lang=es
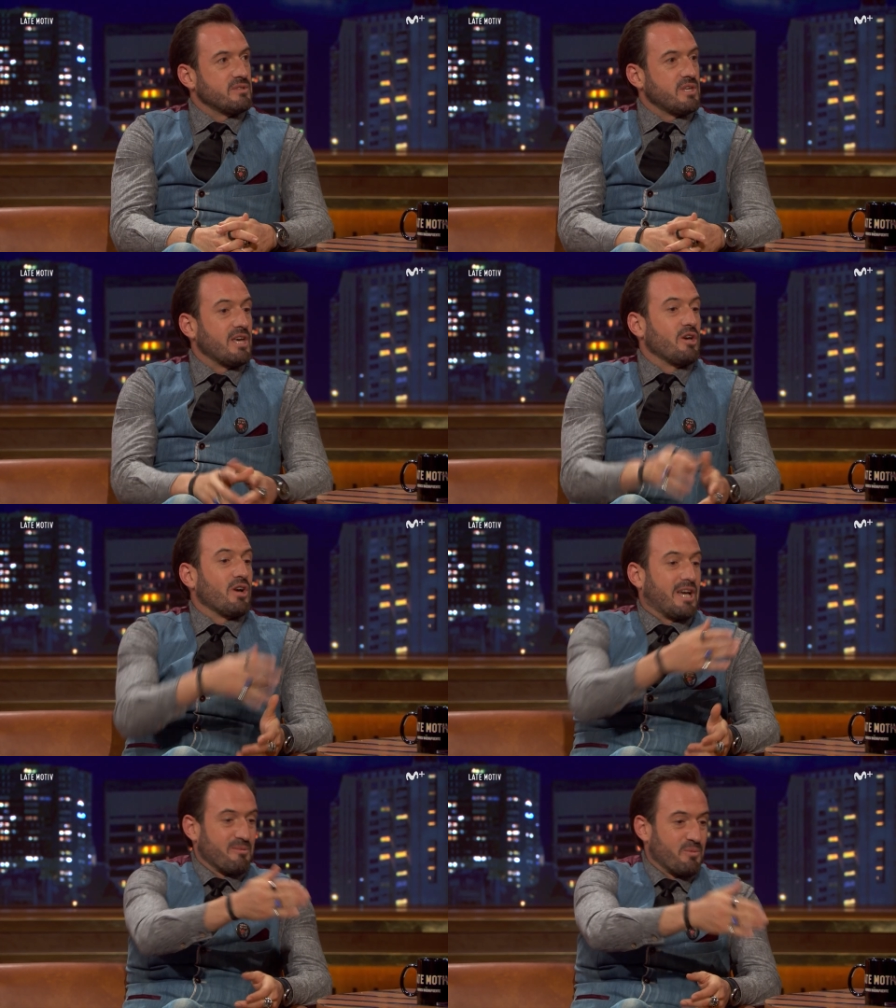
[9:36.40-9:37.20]
O sea, tú
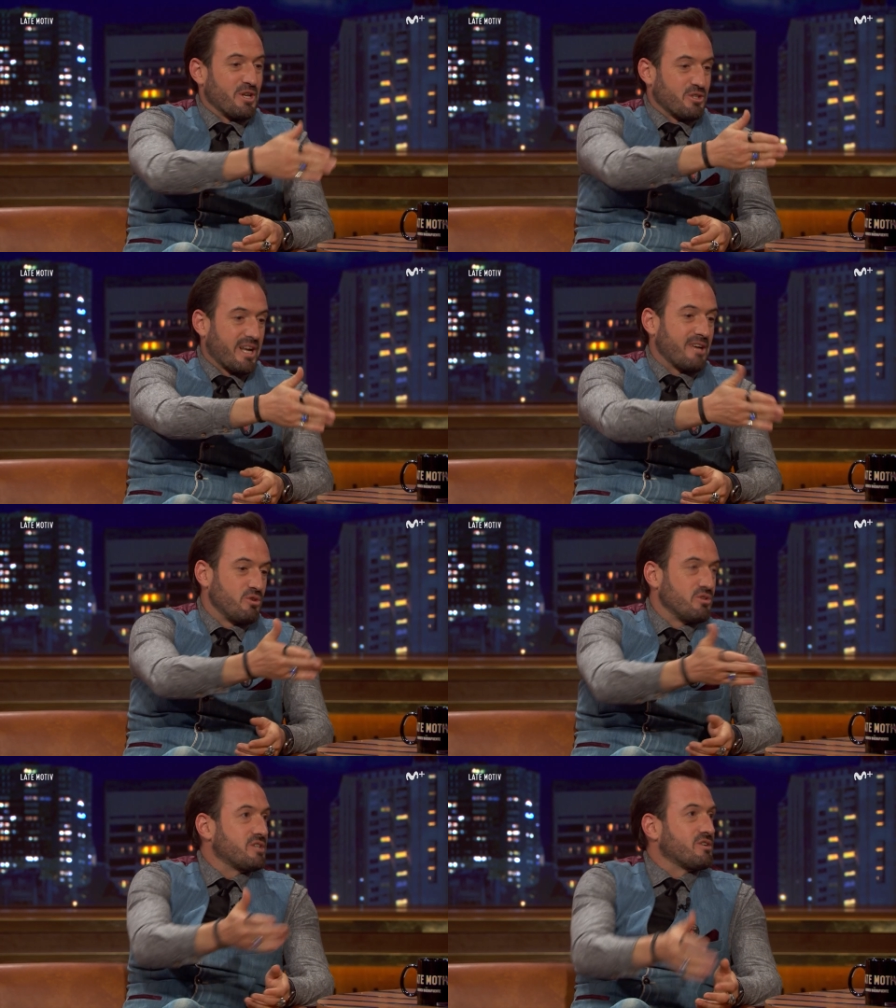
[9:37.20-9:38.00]
te casas. Por, eso ahora
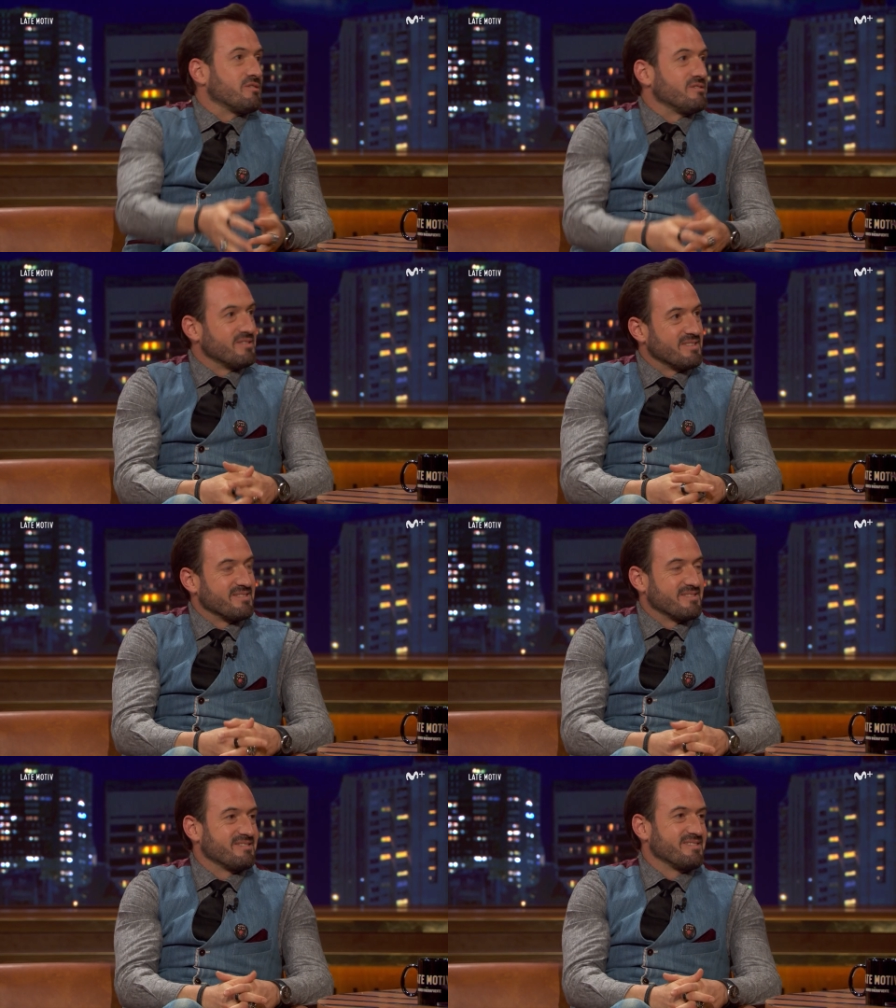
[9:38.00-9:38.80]
hay un disco.
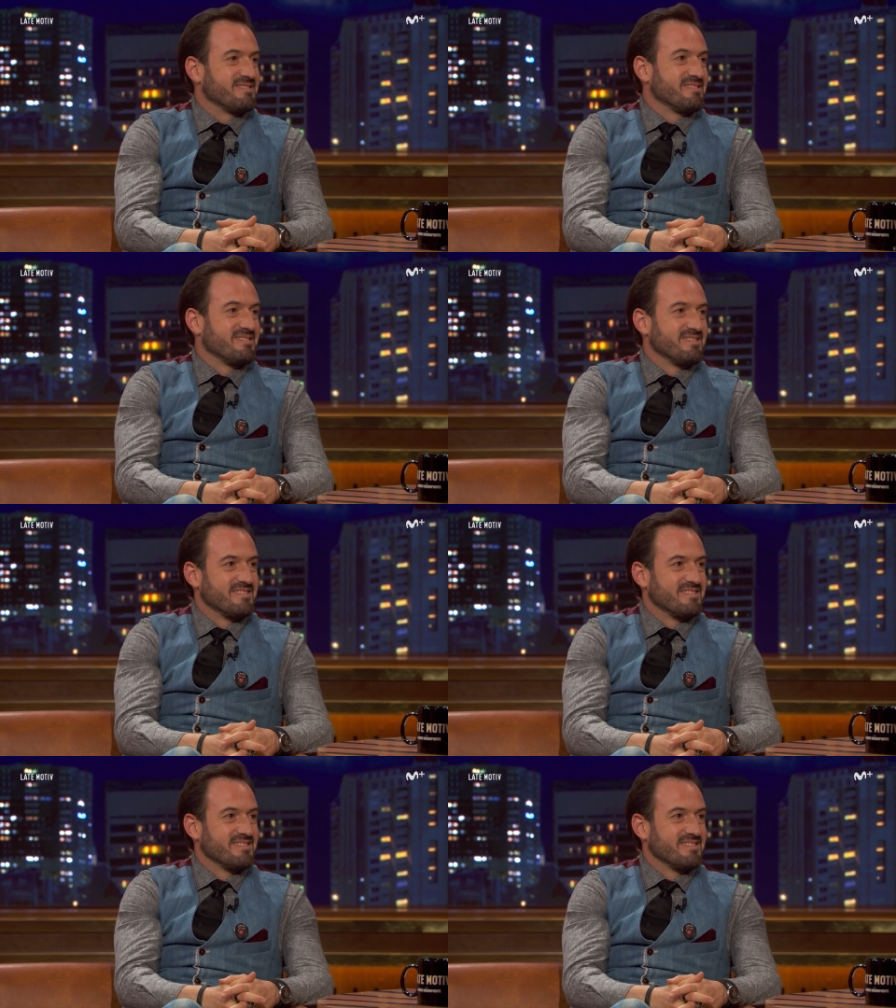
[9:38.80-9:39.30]
Claro, hay un disco y todo.